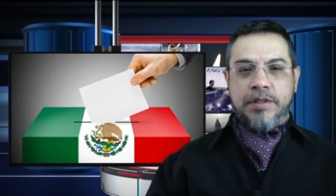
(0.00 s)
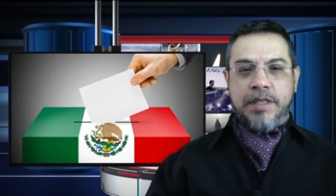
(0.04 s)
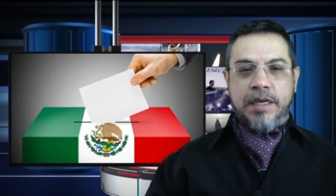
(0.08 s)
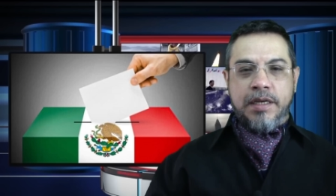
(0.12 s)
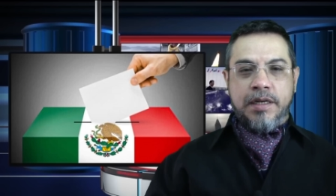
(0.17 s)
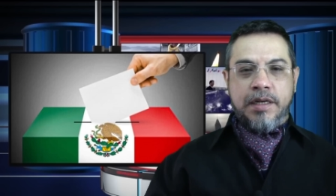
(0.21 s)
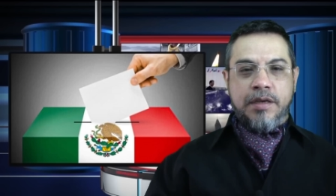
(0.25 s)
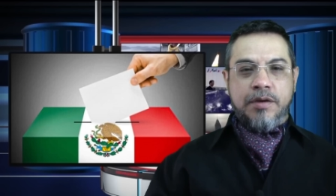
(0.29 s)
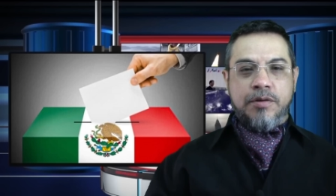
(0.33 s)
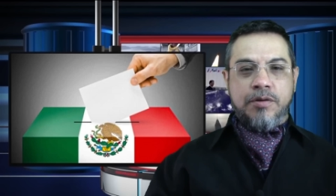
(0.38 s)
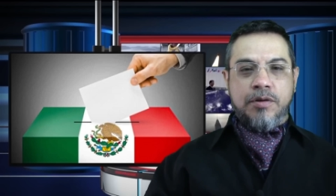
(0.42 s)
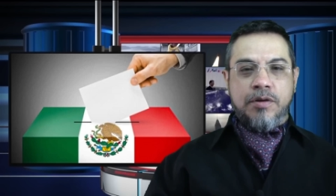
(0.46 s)

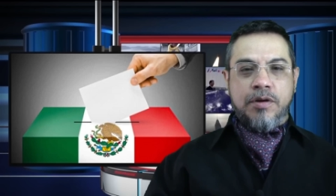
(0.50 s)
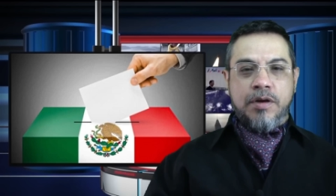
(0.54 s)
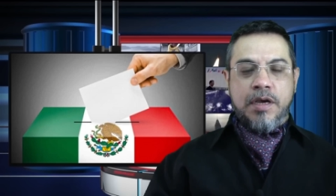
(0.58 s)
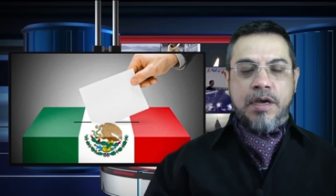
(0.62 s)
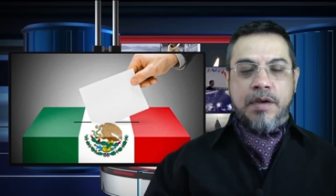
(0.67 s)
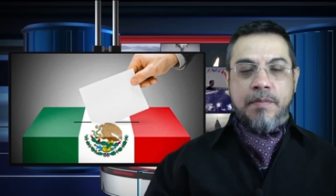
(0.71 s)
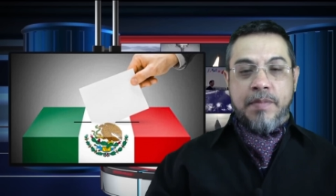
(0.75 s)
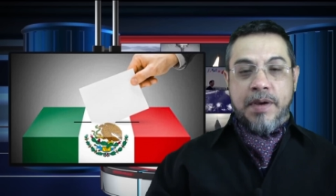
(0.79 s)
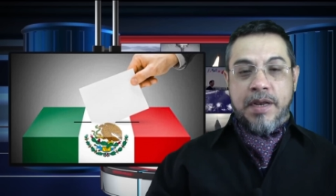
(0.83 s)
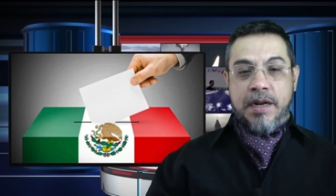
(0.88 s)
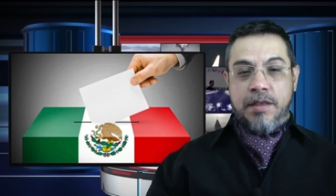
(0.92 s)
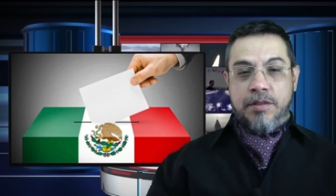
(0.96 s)
técnico
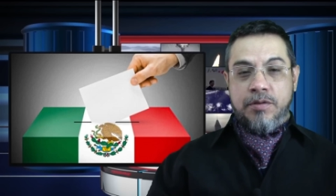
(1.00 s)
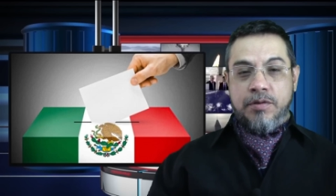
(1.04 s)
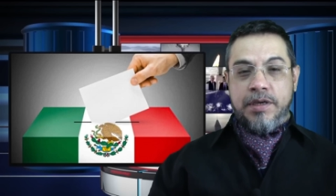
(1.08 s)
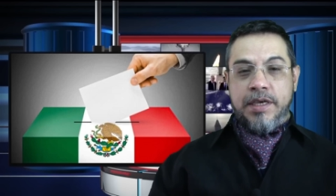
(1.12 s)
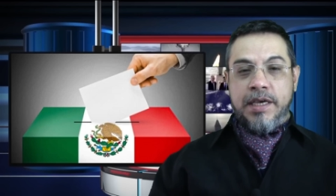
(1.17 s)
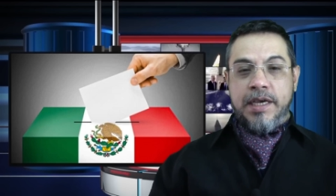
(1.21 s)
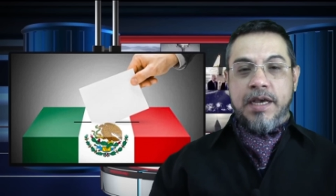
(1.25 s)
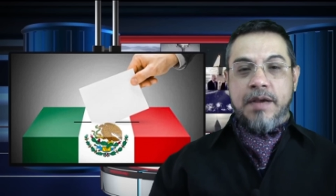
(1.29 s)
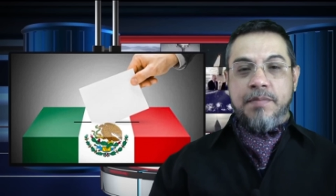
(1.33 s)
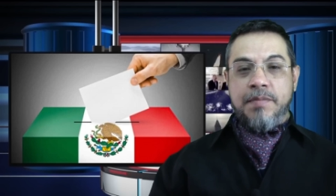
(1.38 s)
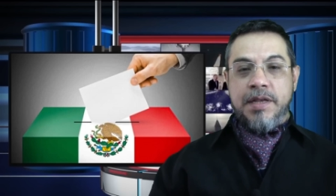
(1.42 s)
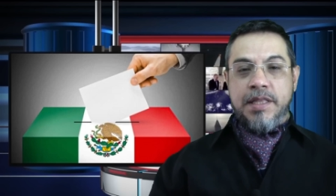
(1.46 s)

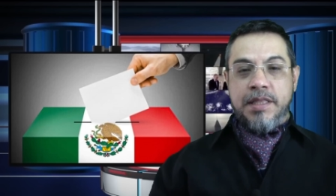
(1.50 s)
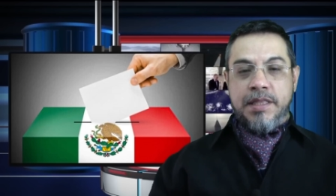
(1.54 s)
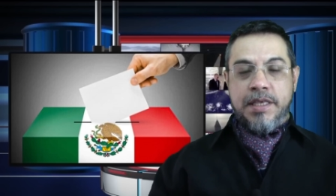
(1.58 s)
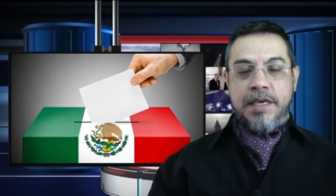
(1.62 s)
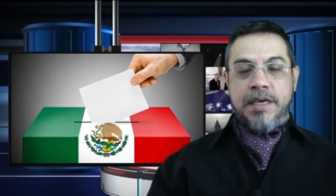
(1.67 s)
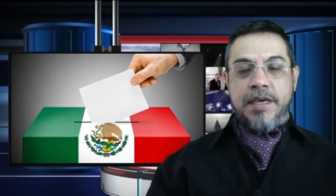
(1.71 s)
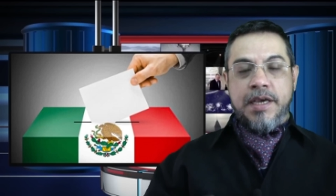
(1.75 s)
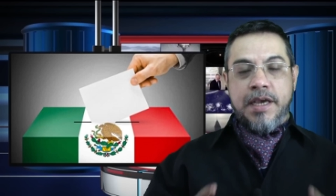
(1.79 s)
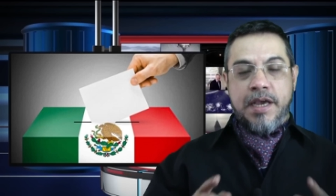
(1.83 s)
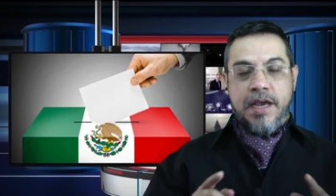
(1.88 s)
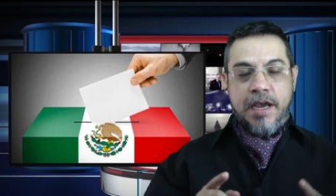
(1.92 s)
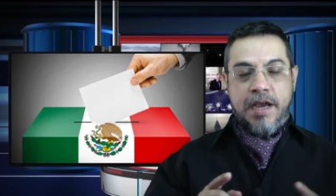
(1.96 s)

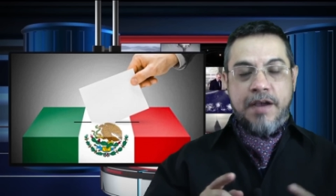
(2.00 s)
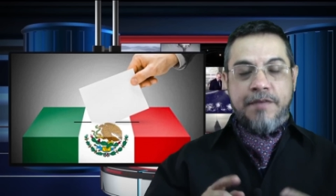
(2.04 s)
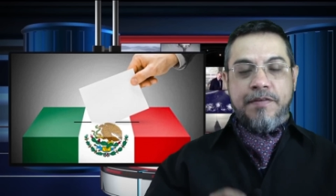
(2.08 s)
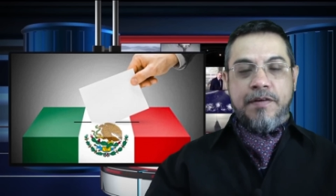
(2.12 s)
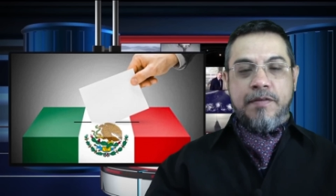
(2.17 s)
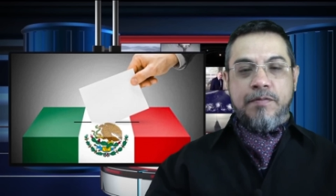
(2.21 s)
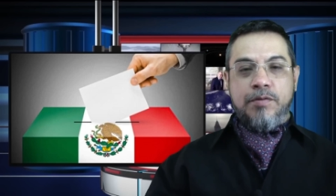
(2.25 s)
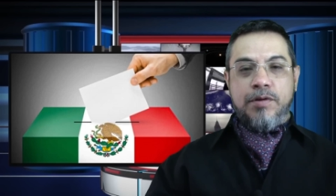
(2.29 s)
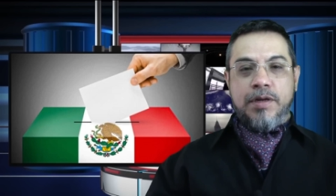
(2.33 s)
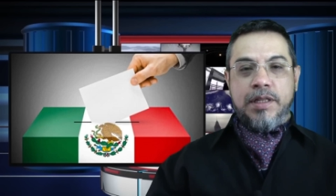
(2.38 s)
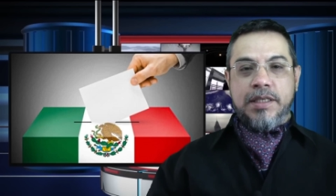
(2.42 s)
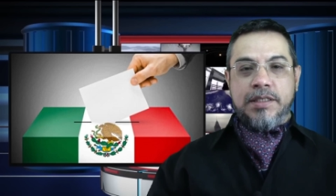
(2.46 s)
paradójicamente, a
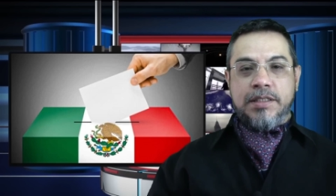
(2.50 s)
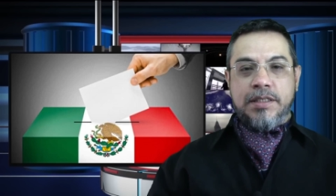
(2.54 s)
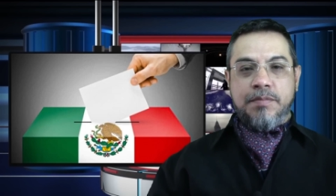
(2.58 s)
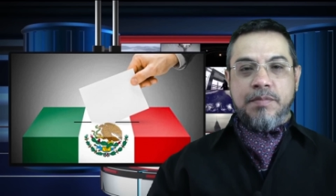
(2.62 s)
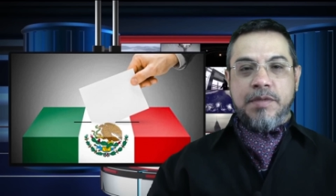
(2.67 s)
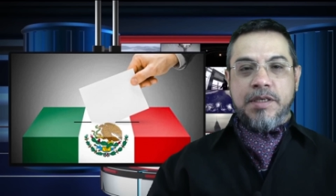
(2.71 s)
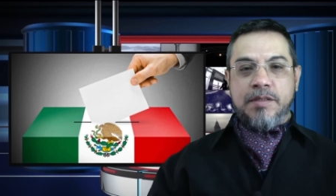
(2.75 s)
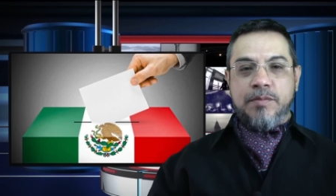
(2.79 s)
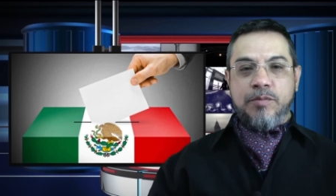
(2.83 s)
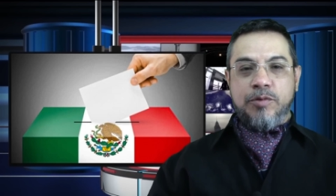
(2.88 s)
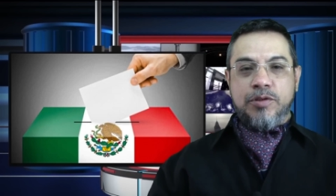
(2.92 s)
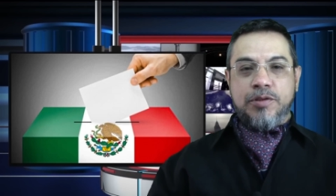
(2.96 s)
favor de sí
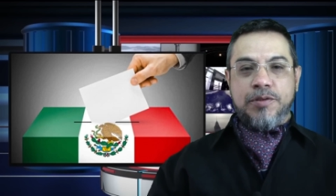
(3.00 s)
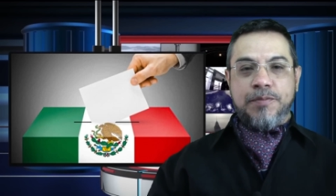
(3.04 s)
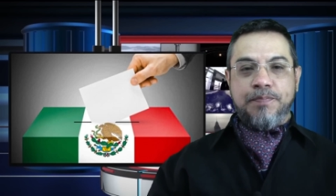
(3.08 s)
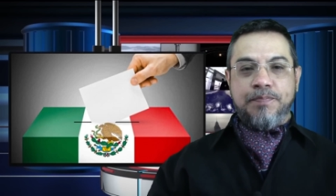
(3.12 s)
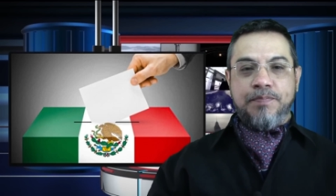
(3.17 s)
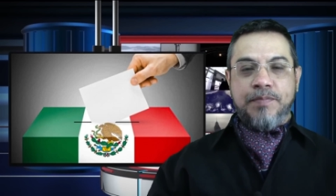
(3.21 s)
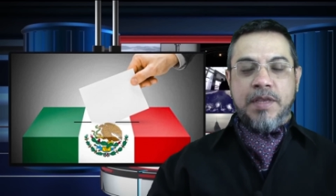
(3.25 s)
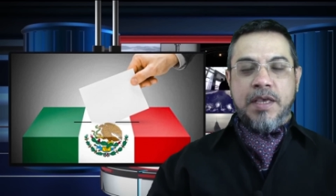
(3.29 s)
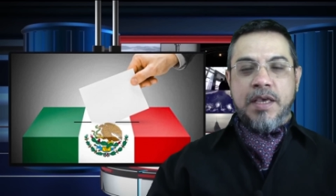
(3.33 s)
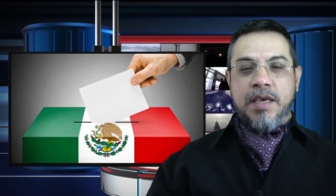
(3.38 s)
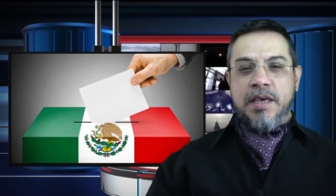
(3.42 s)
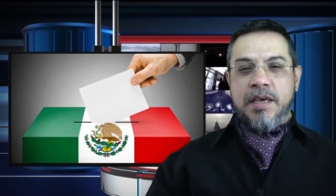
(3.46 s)
mismos.
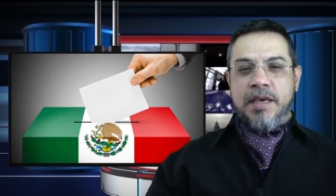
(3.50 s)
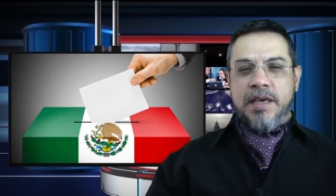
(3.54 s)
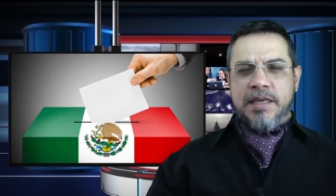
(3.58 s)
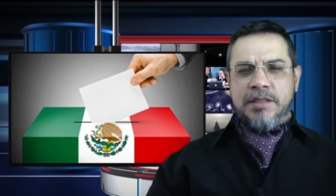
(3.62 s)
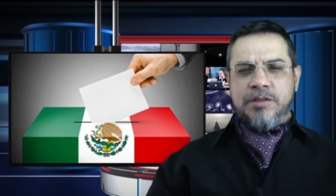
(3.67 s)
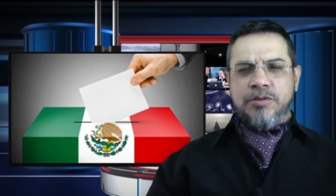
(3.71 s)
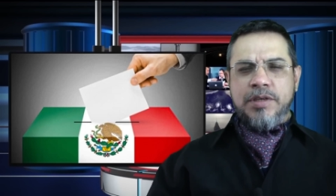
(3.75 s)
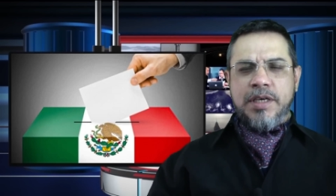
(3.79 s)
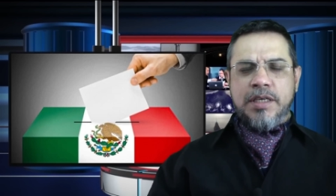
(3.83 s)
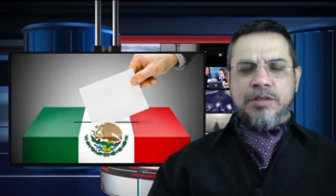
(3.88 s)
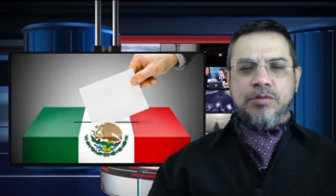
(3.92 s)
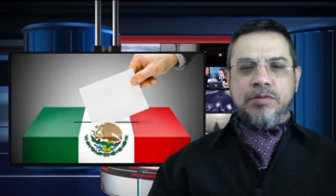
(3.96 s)

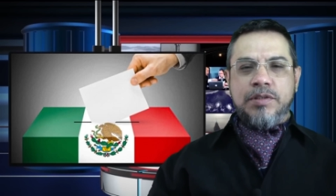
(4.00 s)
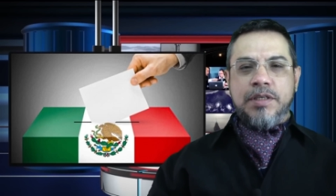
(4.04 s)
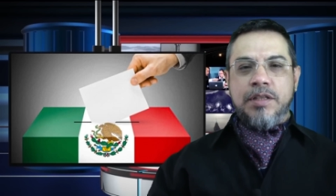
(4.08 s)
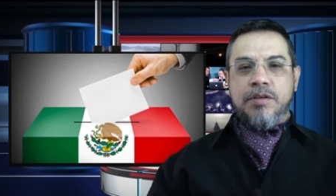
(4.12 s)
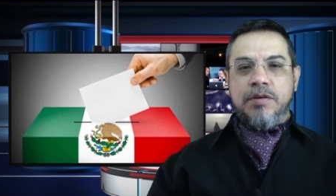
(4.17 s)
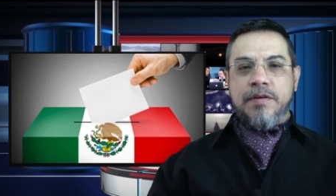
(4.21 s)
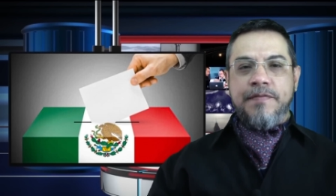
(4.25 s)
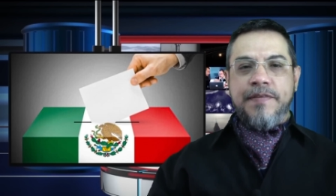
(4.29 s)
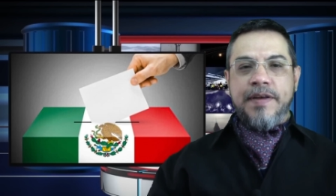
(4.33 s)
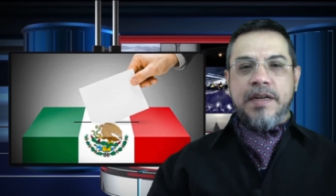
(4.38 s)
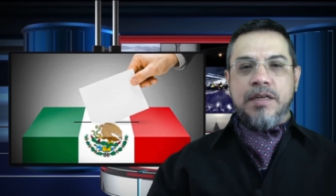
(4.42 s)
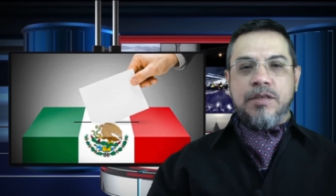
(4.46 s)
Esto ya
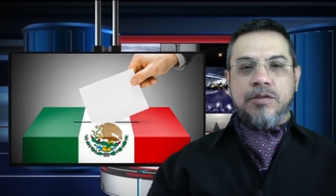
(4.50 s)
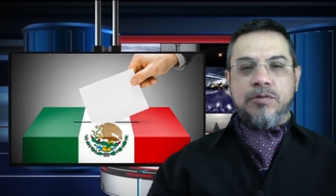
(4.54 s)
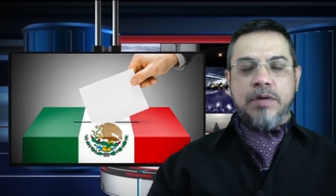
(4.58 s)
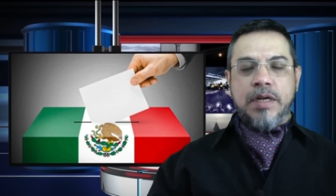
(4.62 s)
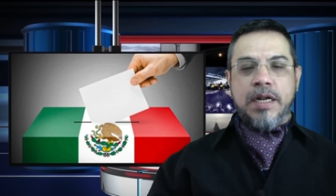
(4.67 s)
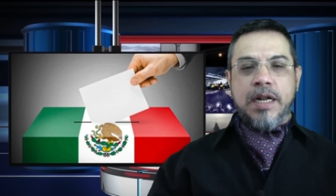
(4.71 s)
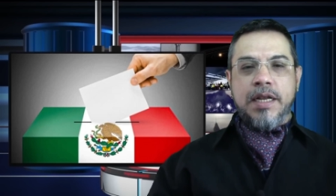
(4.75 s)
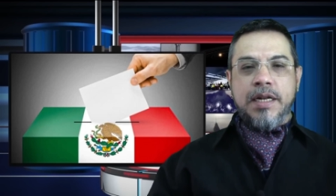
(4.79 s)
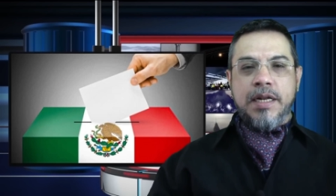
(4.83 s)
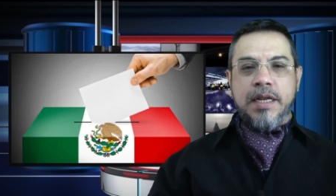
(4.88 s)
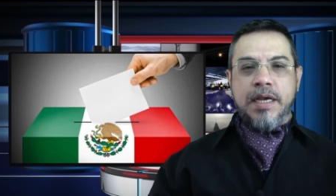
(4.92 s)
sucedió en Venezuela y